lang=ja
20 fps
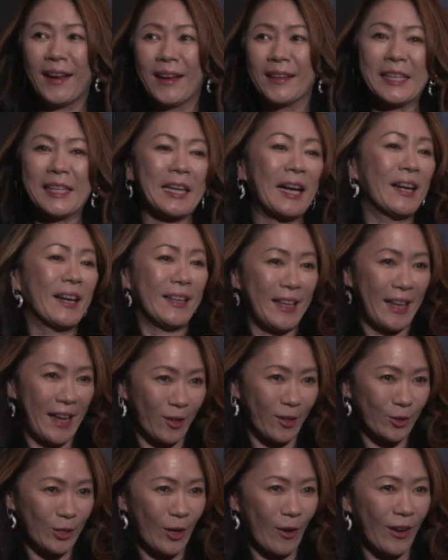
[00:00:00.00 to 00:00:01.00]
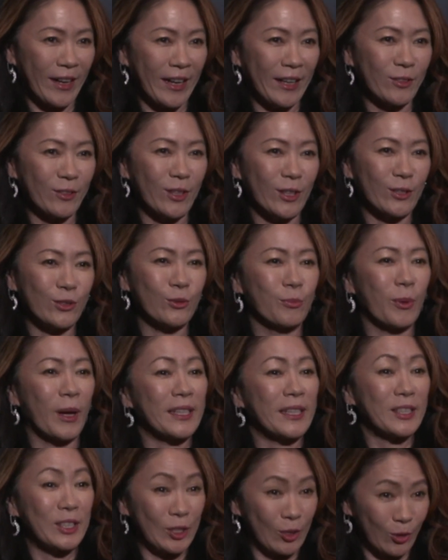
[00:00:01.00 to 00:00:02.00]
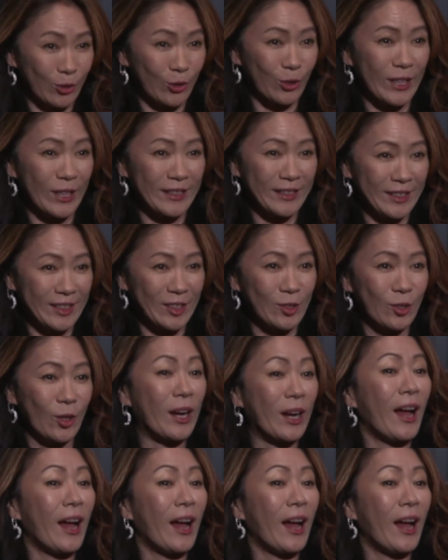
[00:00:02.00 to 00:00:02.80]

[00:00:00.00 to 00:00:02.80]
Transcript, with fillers: 聞かれて歌われるのは素晴らしいことだしそれ